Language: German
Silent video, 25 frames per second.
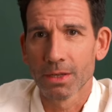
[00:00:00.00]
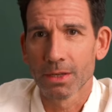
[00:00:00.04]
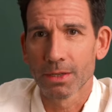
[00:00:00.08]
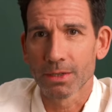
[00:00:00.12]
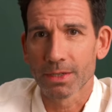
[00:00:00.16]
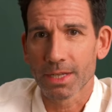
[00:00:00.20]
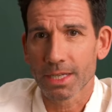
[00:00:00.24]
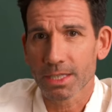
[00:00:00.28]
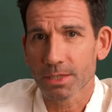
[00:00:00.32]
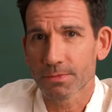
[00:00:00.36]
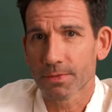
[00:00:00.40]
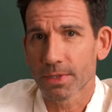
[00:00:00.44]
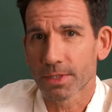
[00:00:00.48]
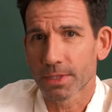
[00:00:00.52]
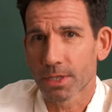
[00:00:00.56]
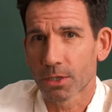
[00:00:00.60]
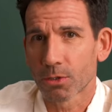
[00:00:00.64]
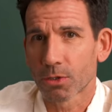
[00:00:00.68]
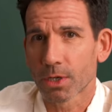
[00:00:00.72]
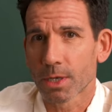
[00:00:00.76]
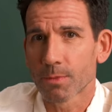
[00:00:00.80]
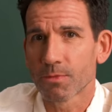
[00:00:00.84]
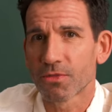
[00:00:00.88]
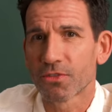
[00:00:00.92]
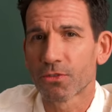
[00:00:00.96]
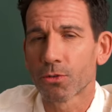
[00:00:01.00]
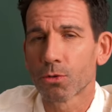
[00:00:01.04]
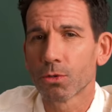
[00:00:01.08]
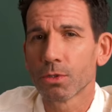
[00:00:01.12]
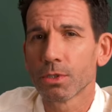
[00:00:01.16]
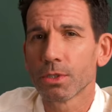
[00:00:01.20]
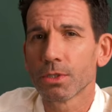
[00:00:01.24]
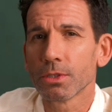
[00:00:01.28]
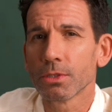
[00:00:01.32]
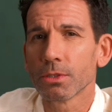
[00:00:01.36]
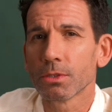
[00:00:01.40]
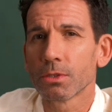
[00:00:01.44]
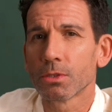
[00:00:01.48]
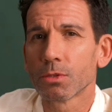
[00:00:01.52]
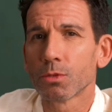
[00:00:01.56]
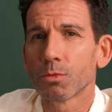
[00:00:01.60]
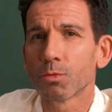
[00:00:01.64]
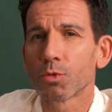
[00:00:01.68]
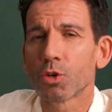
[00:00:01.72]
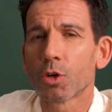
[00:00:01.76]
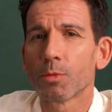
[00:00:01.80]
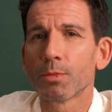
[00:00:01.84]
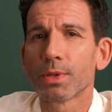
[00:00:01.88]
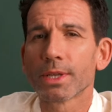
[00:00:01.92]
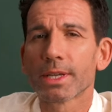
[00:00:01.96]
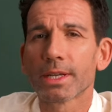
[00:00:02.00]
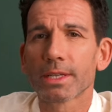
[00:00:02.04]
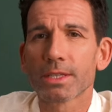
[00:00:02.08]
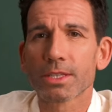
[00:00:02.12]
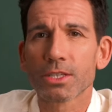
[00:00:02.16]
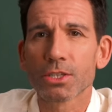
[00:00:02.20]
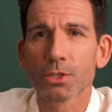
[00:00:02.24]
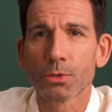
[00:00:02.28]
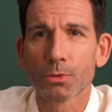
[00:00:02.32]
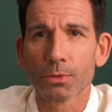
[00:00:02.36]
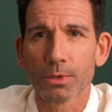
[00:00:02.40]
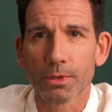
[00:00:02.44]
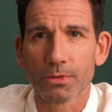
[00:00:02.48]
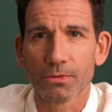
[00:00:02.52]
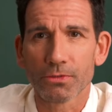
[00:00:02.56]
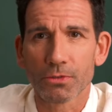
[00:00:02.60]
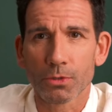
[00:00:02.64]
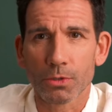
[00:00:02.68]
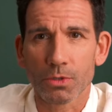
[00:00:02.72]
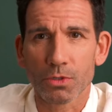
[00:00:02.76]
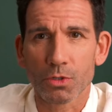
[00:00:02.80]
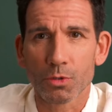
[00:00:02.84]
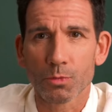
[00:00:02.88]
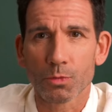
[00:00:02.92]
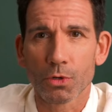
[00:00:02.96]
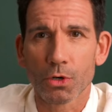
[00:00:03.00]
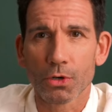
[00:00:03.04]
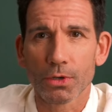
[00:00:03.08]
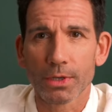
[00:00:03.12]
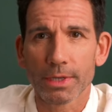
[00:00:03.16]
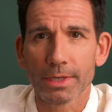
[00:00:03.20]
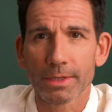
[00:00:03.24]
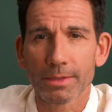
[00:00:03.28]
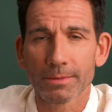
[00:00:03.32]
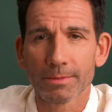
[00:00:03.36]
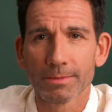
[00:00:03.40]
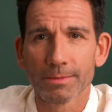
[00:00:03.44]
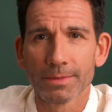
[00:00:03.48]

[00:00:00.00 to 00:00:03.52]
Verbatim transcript: Das wird auch empfohlen, um Komplikationen vorzubeugen.